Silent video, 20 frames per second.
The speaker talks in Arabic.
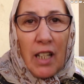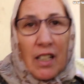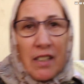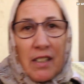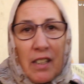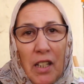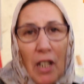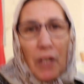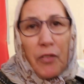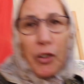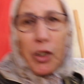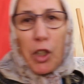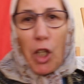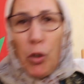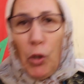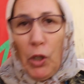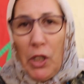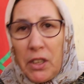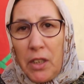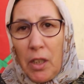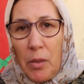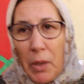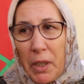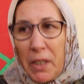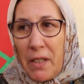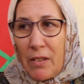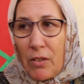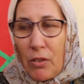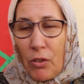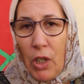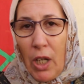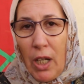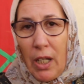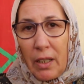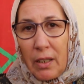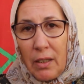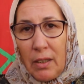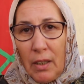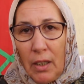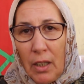30000 ريال وعندي مرض
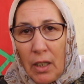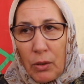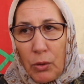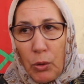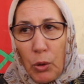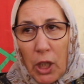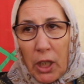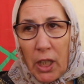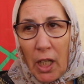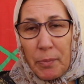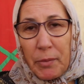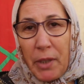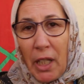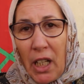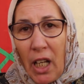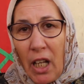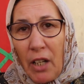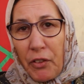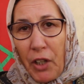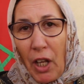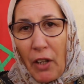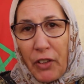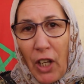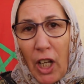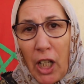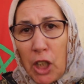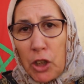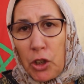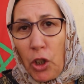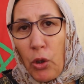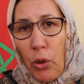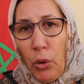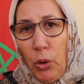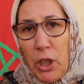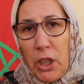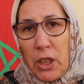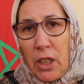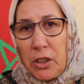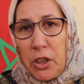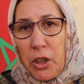السكر كل كنبدا نقفقف كيدقوا
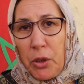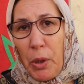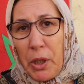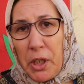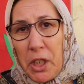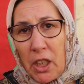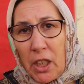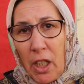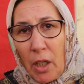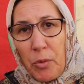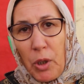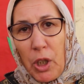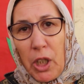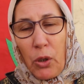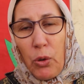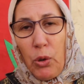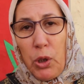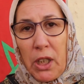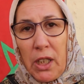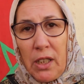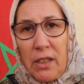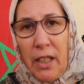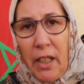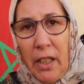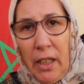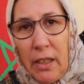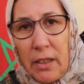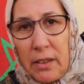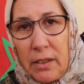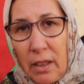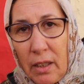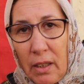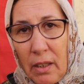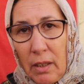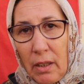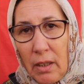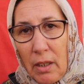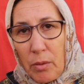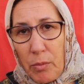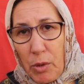عليا الديوانيه كنولي كل كيطيح
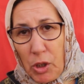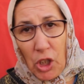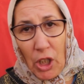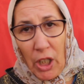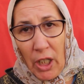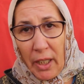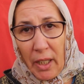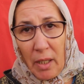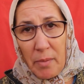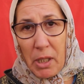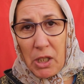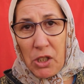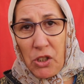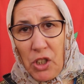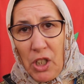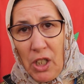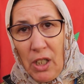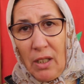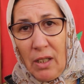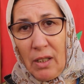ماشي حرام هادشي